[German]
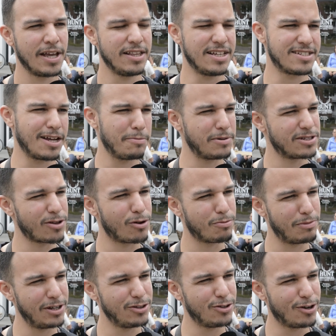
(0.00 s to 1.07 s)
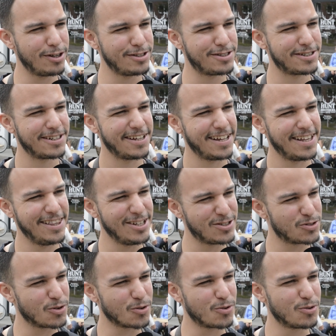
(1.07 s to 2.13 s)
Deshalb ist auch mein Deutsch nicht
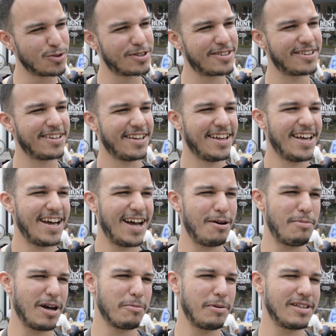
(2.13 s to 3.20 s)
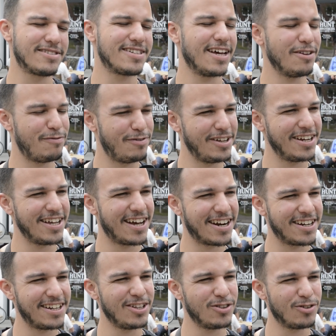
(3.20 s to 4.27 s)
so gut, aber ich bin seit vier
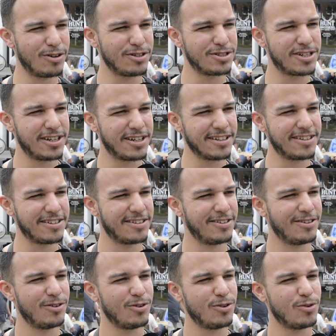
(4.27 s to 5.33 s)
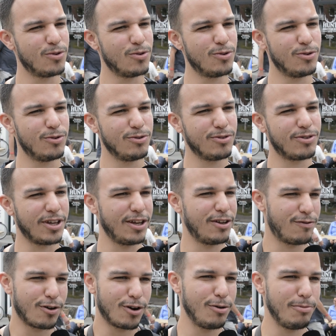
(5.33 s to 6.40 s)
Jahren in Deutschland und ich
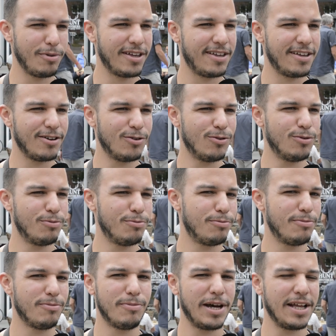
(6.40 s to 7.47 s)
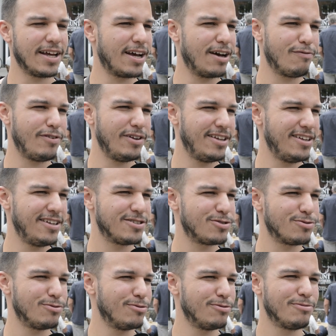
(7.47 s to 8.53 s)
freue mich, um meinen Kaffee hier
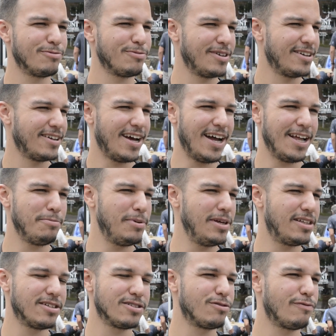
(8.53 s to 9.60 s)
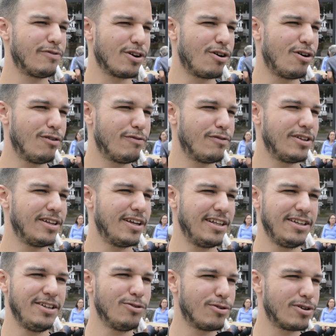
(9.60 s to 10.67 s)
zu anbieten, zu verkaufen an
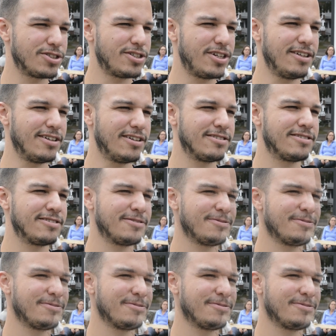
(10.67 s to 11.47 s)
die Norderstädters.